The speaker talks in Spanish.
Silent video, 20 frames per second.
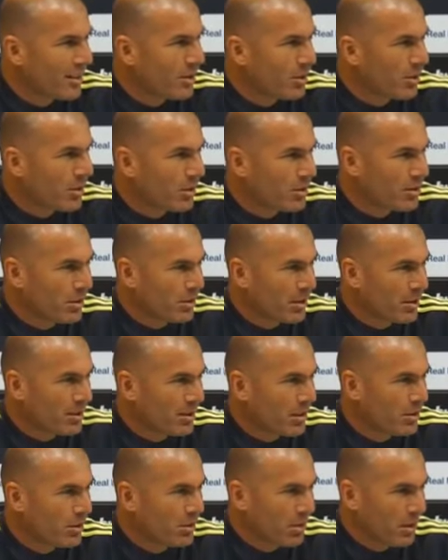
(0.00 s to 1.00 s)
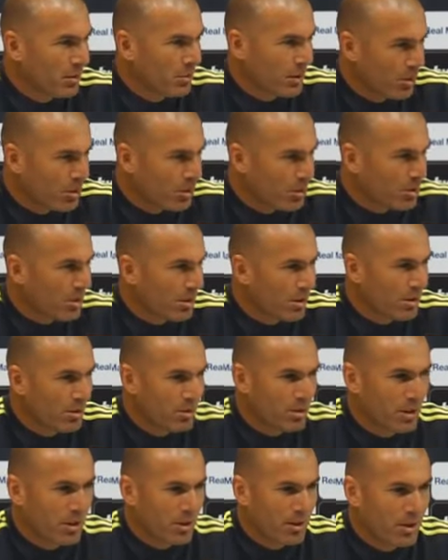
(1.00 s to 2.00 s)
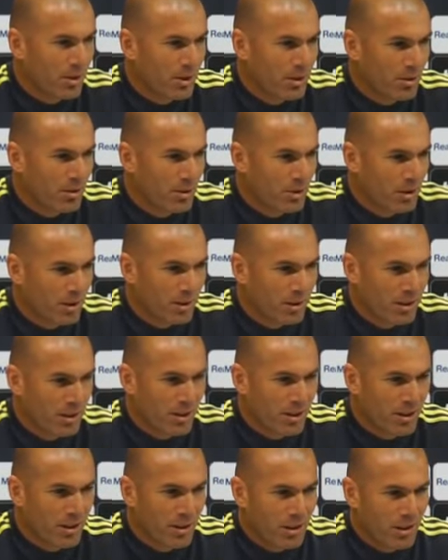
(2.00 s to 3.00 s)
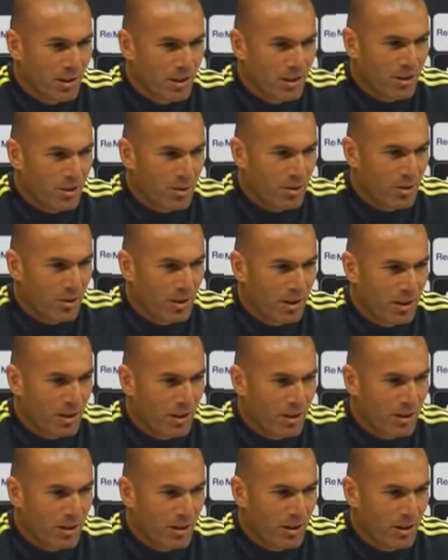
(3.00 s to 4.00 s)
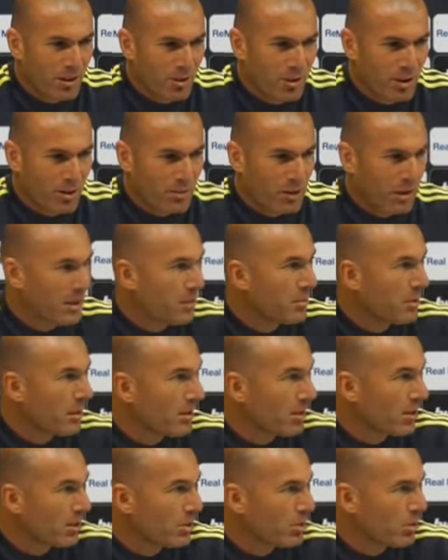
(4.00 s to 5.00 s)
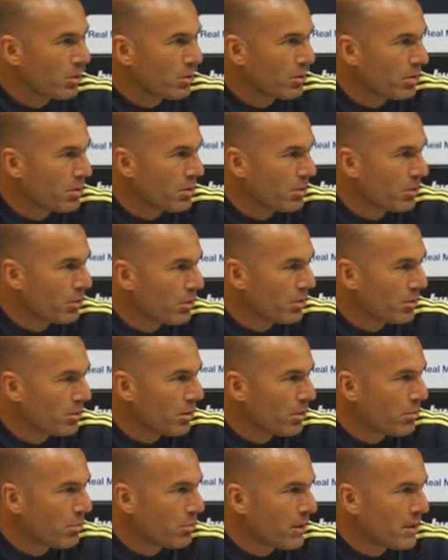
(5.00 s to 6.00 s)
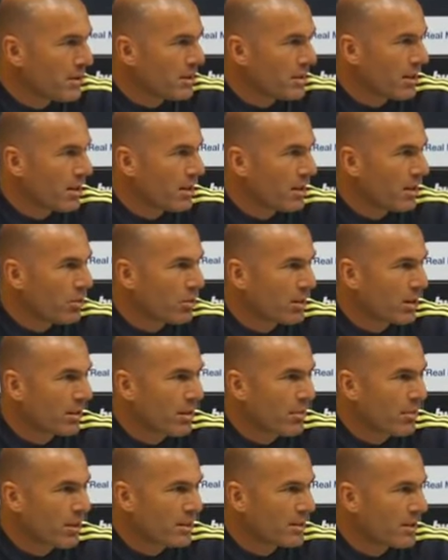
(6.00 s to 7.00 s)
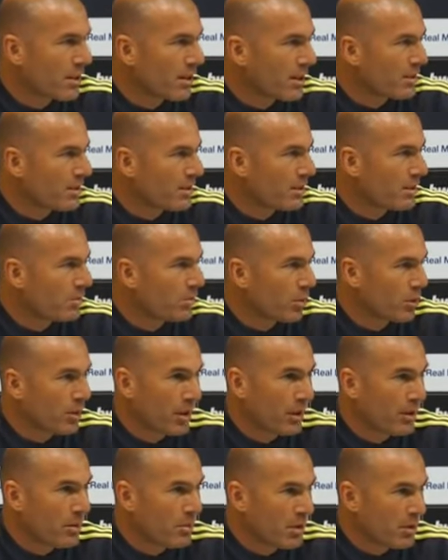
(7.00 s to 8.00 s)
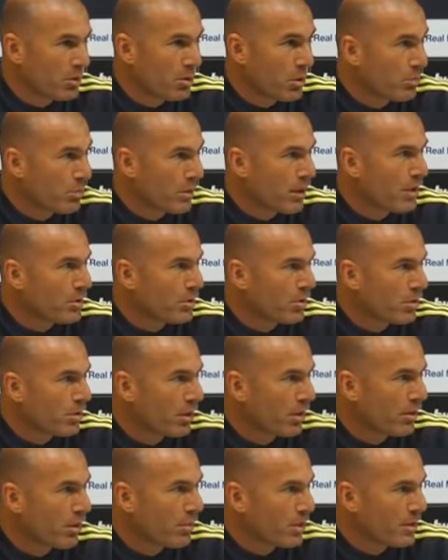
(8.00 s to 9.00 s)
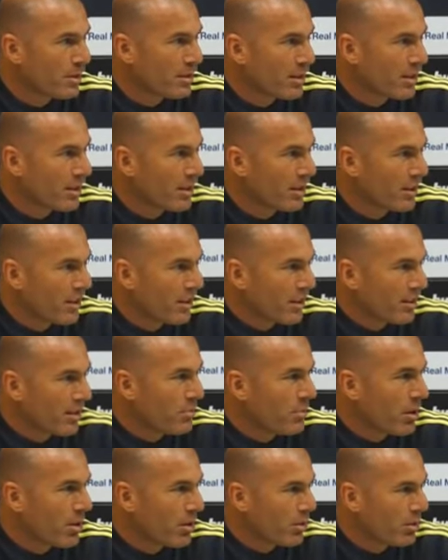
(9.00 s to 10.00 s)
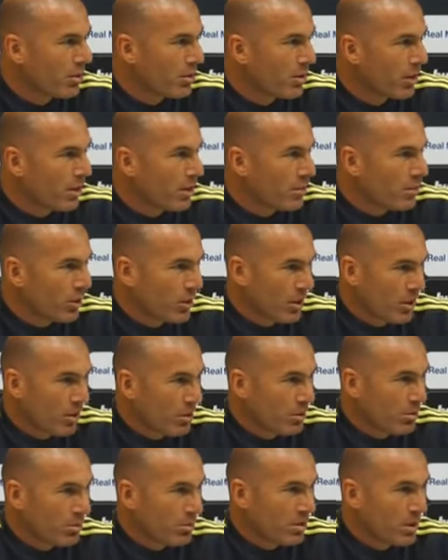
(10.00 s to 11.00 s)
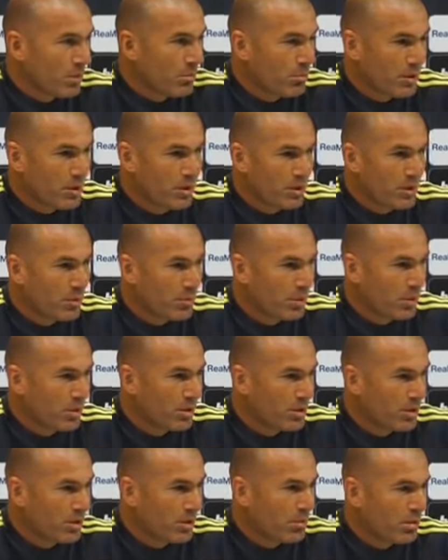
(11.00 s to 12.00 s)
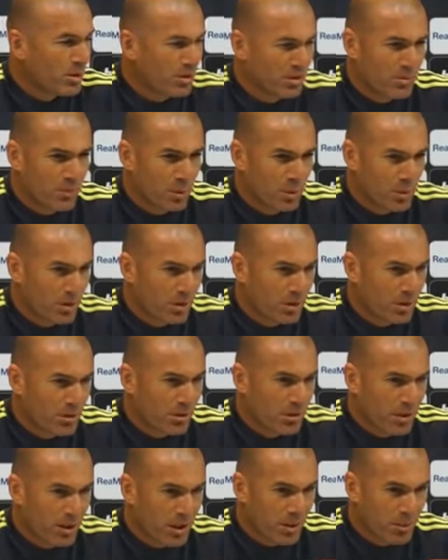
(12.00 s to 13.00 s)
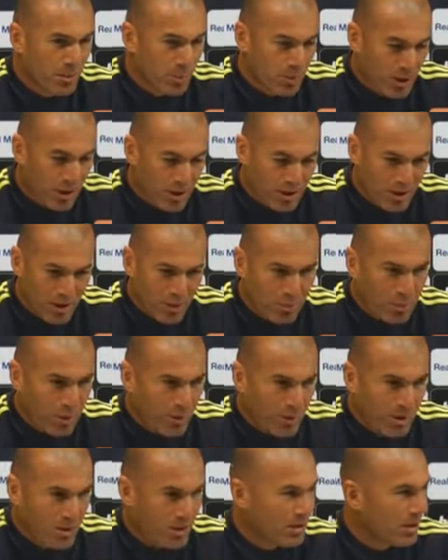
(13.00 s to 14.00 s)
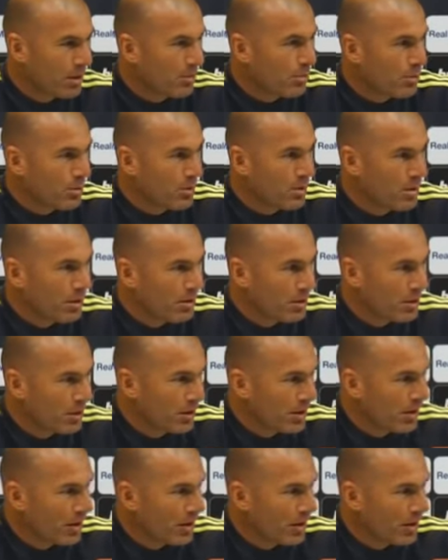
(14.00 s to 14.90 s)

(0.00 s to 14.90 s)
lo que estoy haciendo, que me gusta, lo que, lo que, lo que, lo que me anima es esto, no, no pensar a lo que va a pasar, si, porque además no pienso lo que va a pasar de malo, porque yo siempre he sido positivo, positivo y siempre voy a estar positivo